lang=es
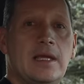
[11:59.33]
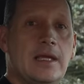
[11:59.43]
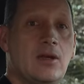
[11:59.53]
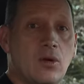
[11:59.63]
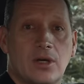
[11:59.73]

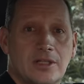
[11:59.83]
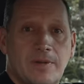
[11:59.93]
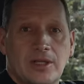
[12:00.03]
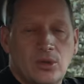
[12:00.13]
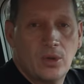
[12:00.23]
Y con
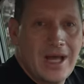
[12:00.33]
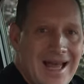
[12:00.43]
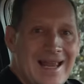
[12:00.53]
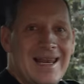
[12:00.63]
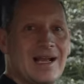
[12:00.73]
respecto
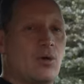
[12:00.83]
a la